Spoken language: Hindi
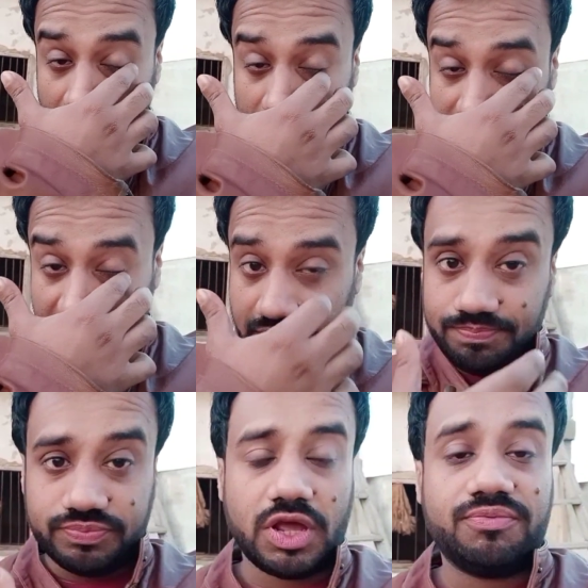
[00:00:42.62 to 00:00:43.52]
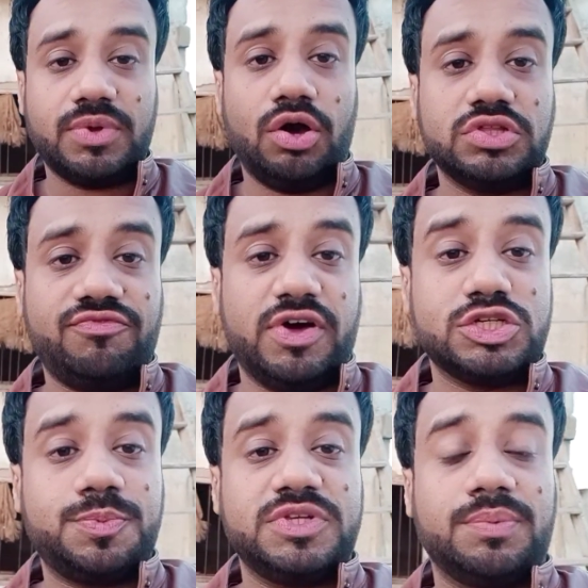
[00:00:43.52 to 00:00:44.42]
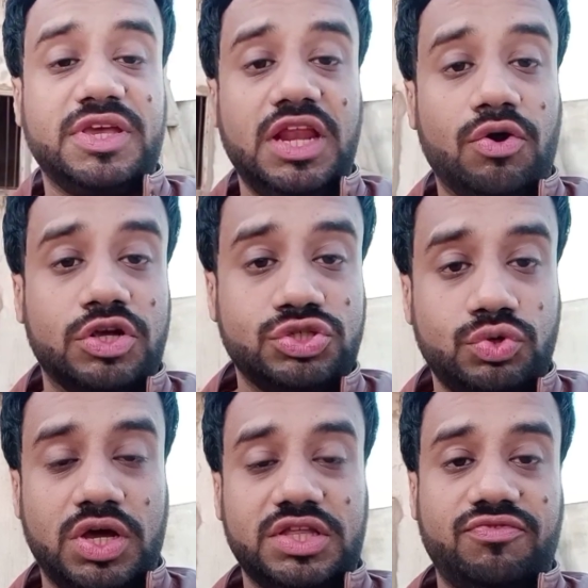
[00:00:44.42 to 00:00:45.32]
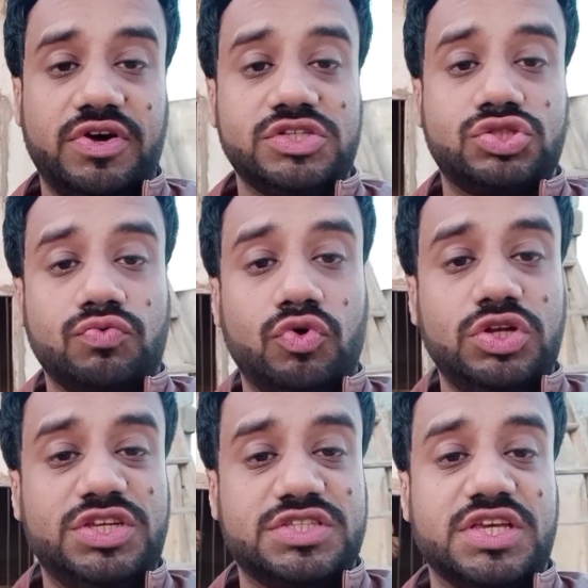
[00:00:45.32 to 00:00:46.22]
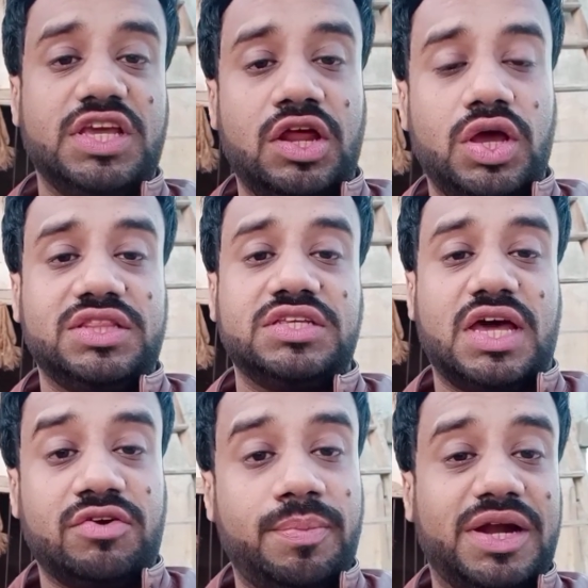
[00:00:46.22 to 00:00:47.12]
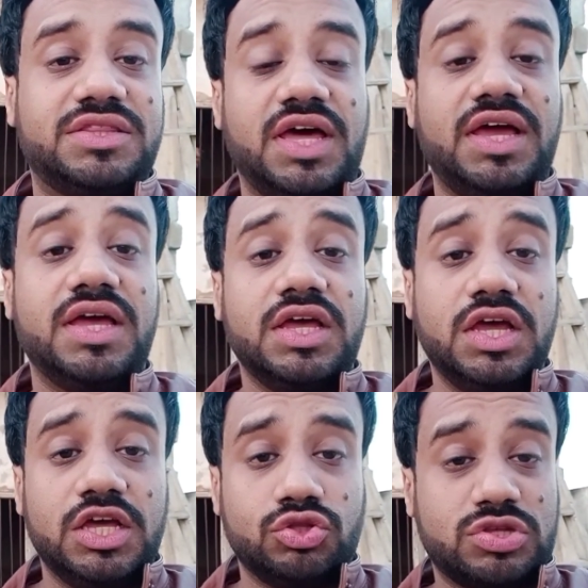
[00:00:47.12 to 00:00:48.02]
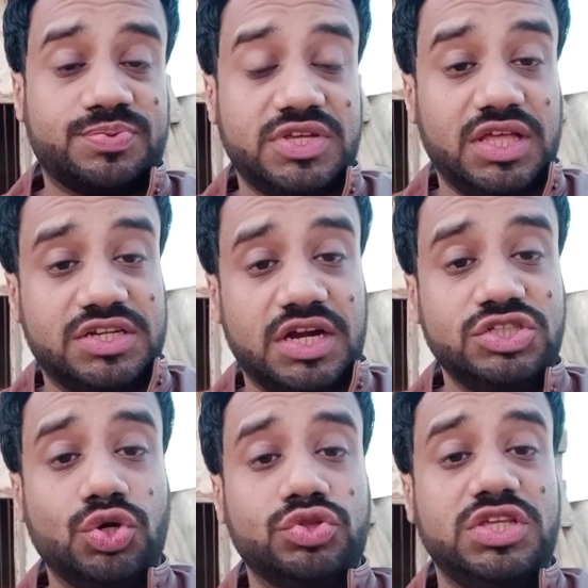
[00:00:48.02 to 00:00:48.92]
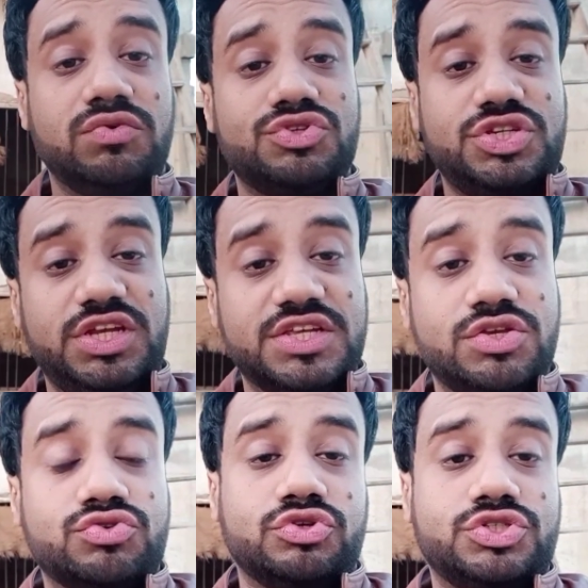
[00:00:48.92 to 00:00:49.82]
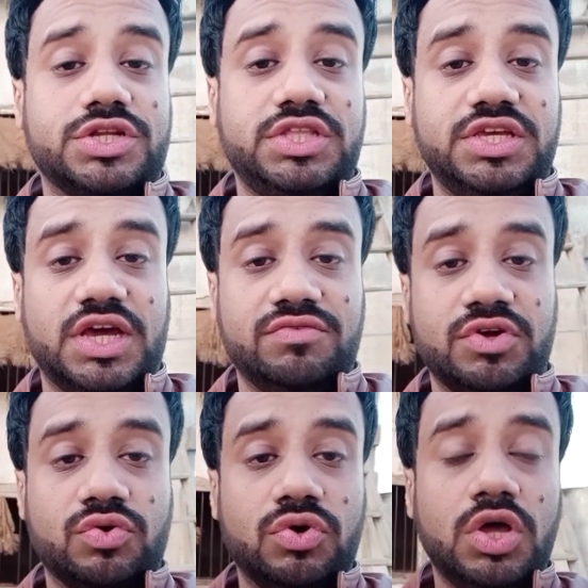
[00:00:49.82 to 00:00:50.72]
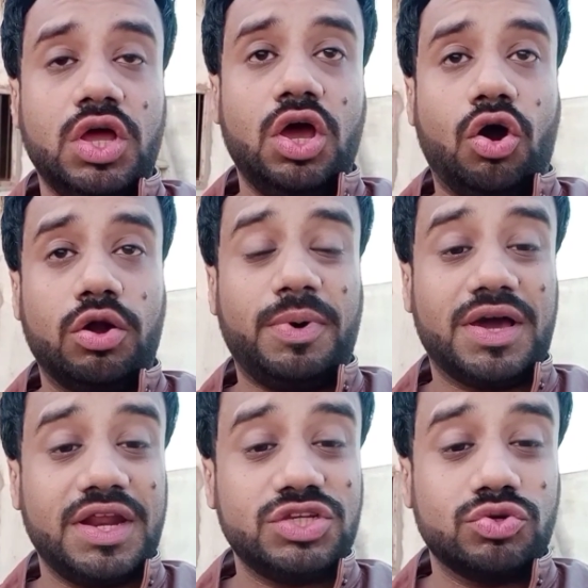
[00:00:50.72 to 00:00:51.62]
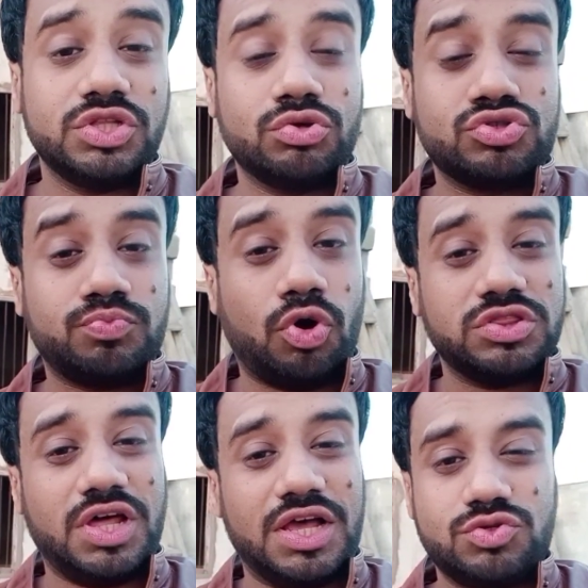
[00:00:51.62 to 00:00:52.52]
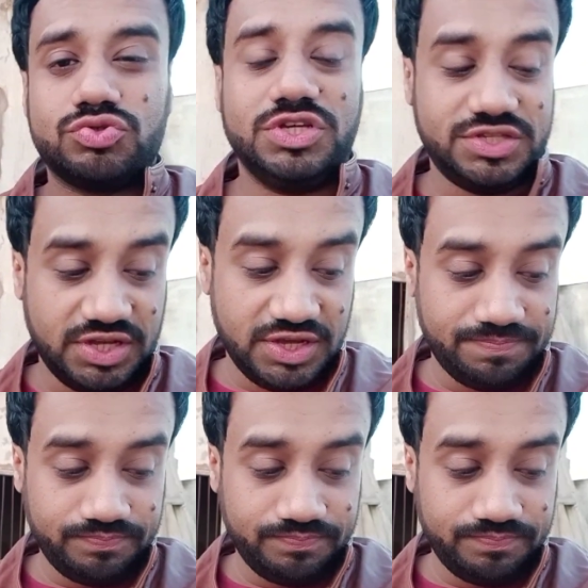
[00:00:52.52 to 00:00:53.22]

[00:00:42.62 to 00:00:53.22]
सही है अब क्या होता है फ़र्श पे जब गीला होना शुरू हो जाता है फ़र्श तो वो नीचे से गीला हो जाता है जानवर बैठता है तो सबसे ज़्यादा ठंड जो होती है वो सीने से उसको चढ़ती है जानवर को और बकरे जो होते हैं दोस्तों बहुत नाजुक चीज़ है ये